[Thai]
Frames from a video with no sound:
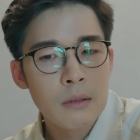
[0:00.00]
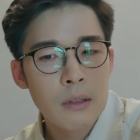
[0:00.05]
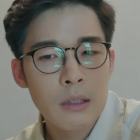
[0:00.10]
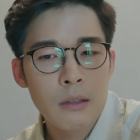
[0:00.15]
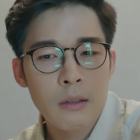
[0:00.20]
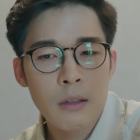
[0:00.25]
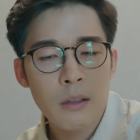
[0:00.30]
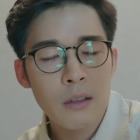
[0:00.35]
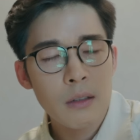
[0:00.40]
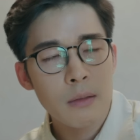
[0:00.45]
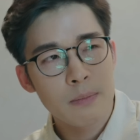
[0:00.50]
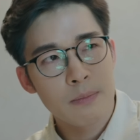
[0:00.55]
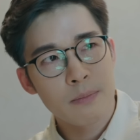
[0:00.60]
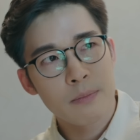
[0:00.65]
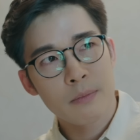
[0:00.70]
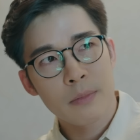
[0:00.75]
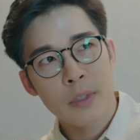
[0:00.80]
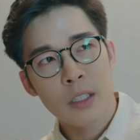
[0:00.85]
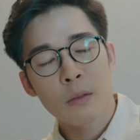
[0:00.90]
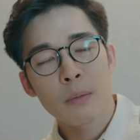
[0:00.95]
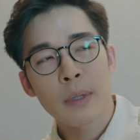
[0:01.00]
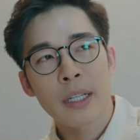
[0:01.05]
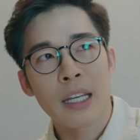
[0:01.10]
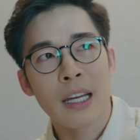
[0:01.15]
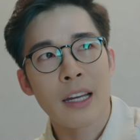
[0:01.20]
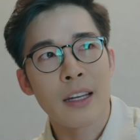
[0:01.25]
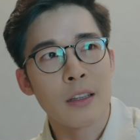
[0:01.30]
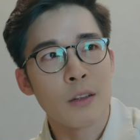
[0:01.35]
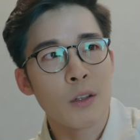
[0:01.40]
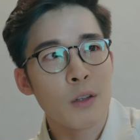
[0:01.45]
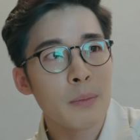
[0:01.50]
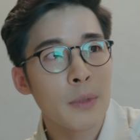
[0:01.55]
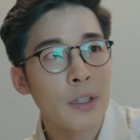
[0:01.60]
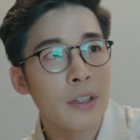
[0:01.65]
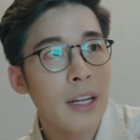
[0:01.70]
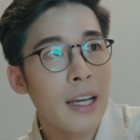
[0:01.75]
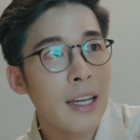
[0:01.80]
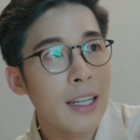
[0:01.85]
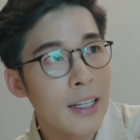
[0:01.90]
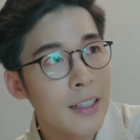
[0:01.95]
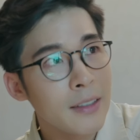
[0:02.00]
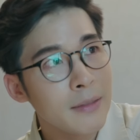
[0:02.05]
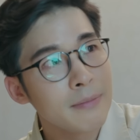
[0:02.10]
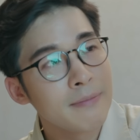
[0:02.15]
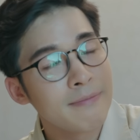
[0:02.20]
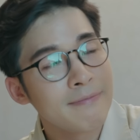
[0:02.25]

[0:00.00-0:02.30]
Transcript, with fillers: มันก็ไม่ต้องไปงานไอ้ต้นมันก็ได้นะ